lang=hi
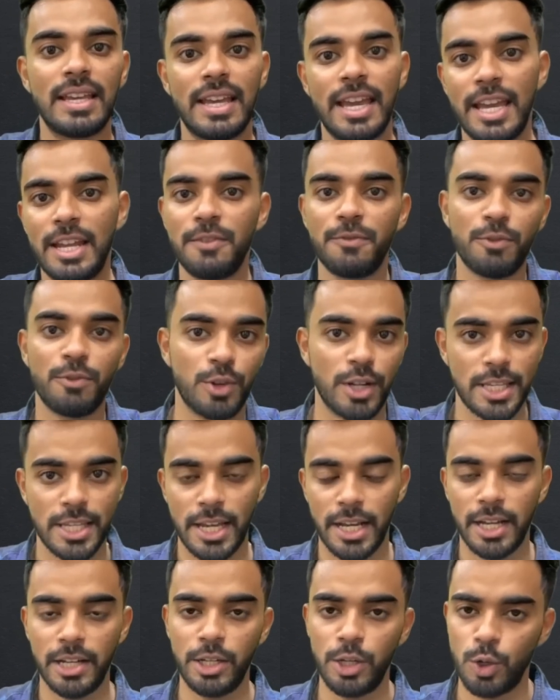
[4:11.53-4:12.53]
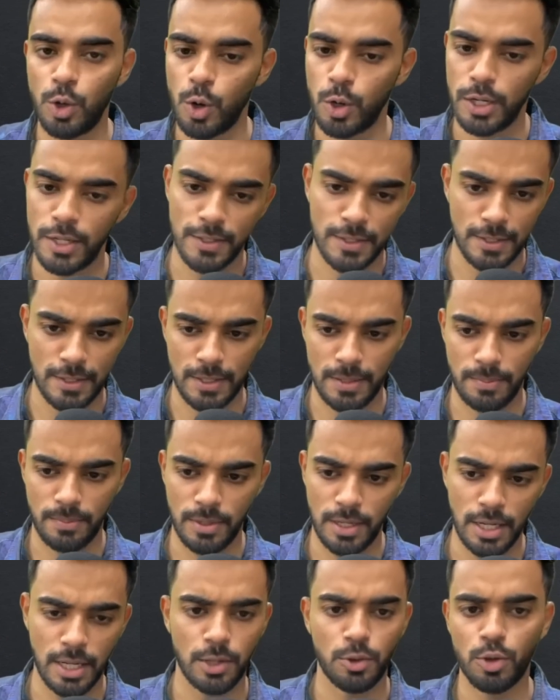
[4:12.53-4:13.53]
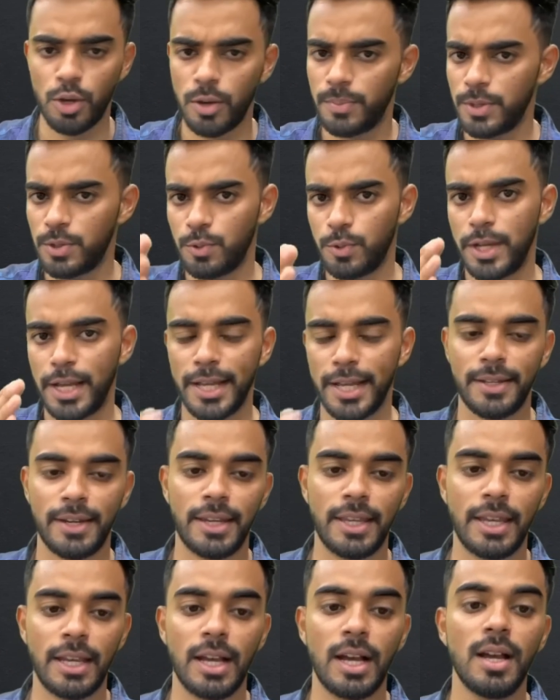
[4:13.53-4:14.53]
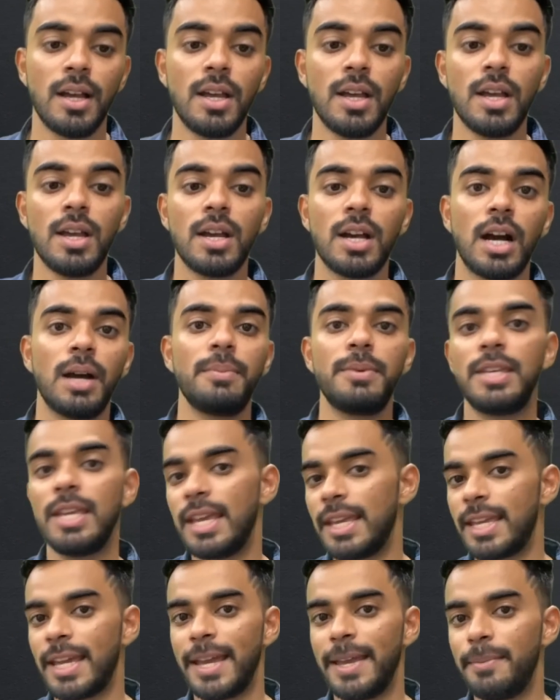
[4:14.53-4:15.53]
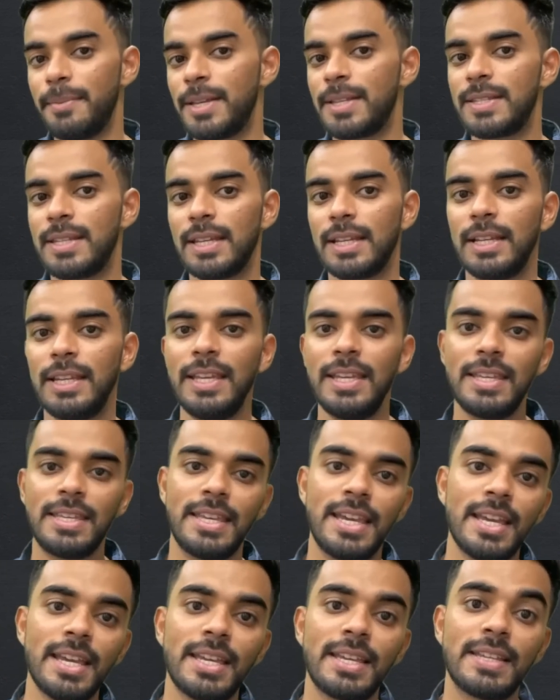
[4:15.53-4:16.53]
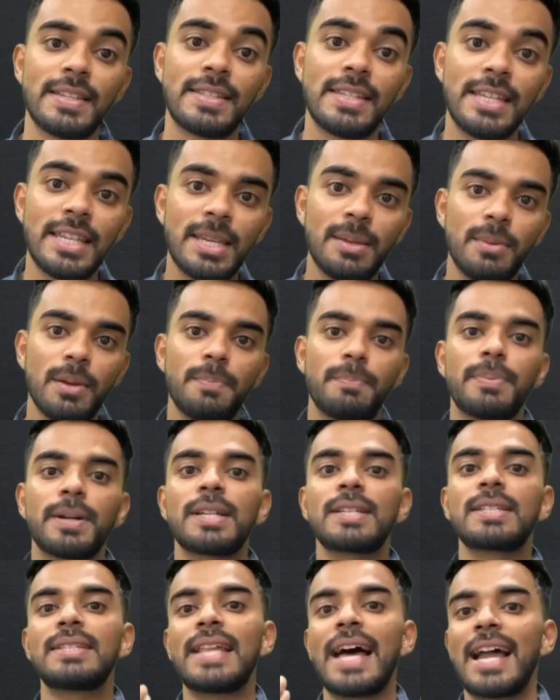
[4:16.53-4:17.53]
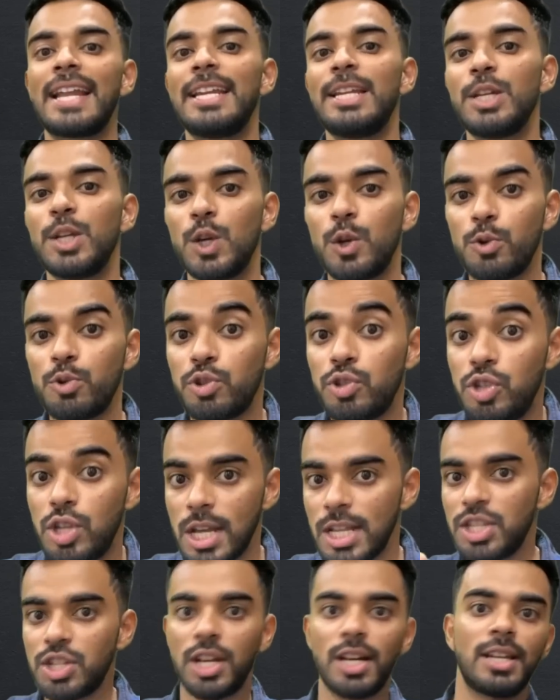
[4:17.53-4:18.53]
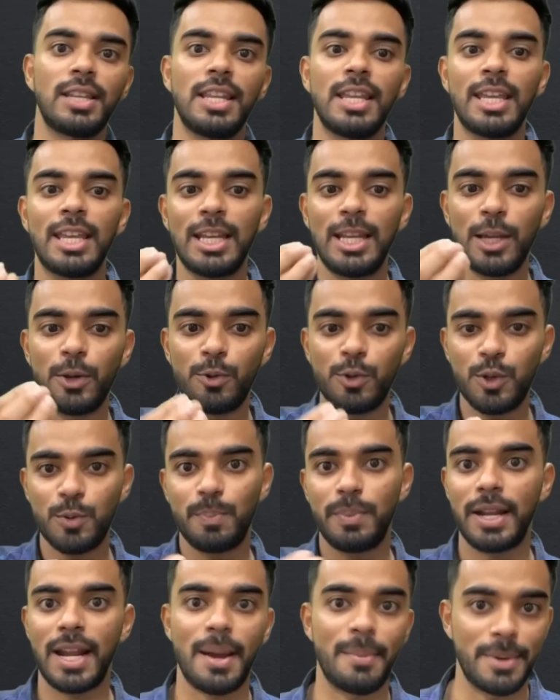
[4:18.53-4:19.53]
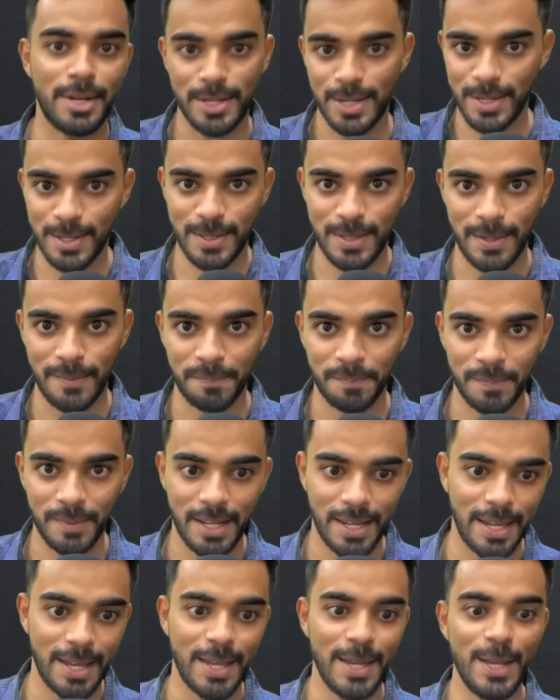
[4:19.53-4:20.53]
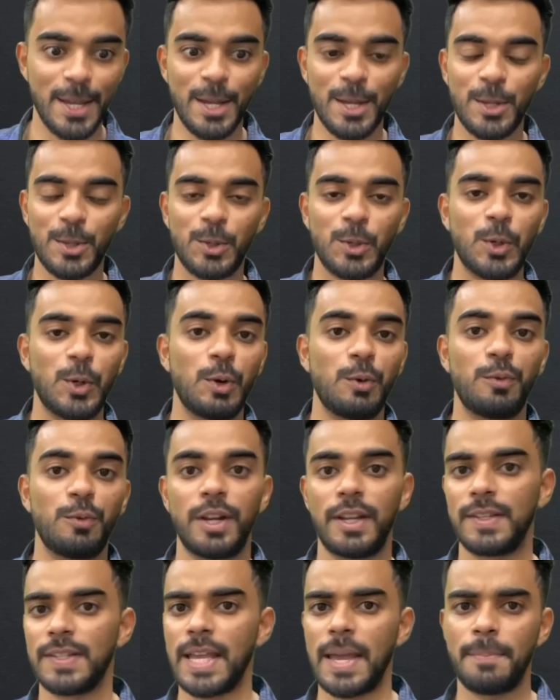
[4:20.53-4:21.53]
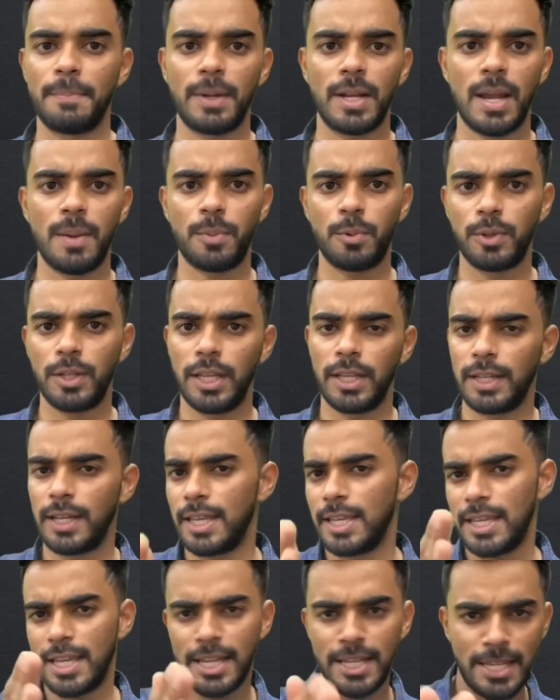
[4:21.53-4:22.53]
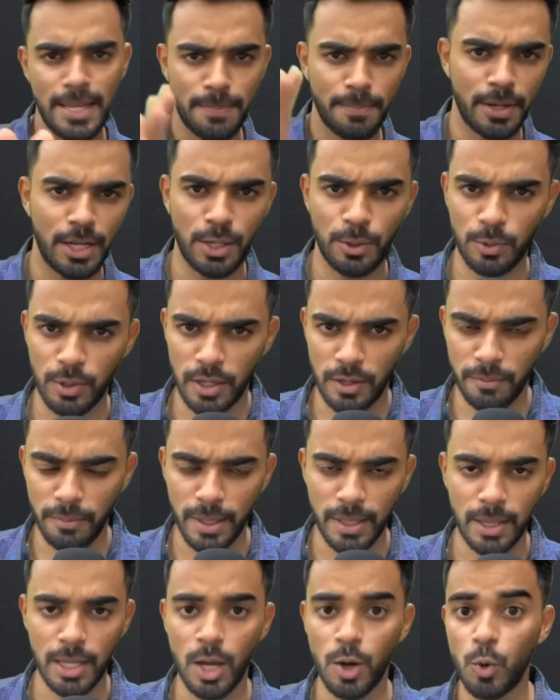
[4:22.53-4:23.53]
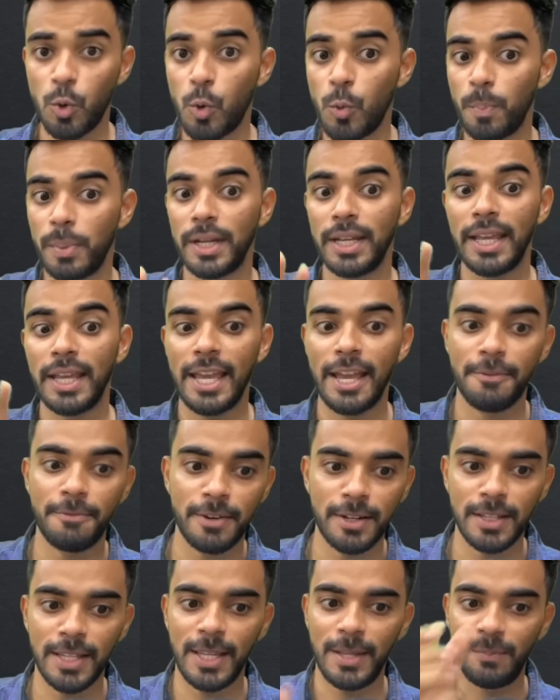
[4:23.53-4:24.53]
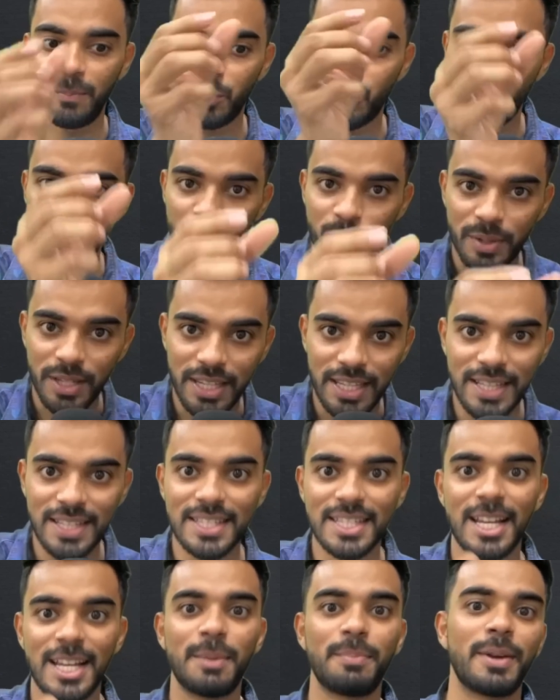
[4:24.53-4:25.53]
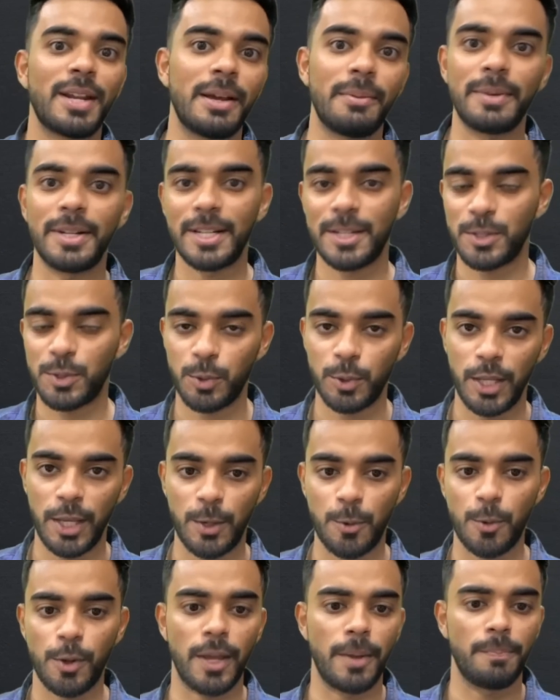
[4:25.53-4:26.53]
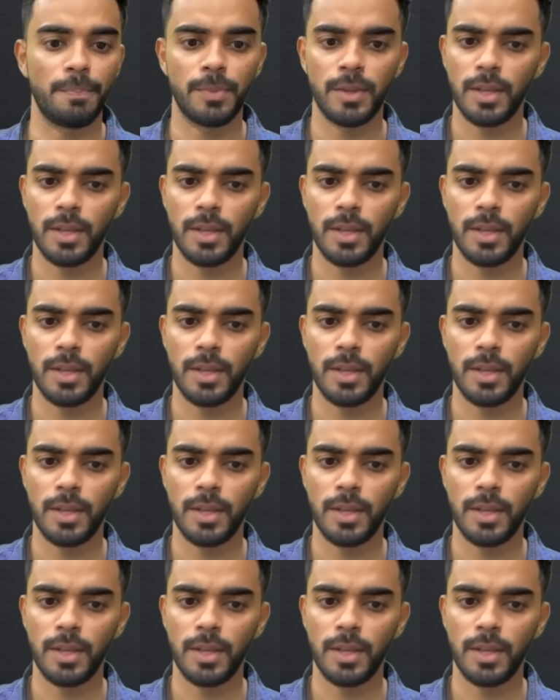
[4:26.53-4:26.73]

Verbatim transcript: एन फोर आ जाएगा न्यूरोटिसिज्म ठीक है तो आप इसको याद रखिएगा अब ये क्या है बेसिकली ये किसी की भी पर्सनालिटी को जज करने के लिए कुछ पैरामीटर्स हैं ठीक है तो फॉर एग्जाम्पल आपको देखना है कि यार ये पर्टिकुलर बंदा ओपन है या फिर नहीं तो आप इन सारे पैरामीटर्स को देखोगे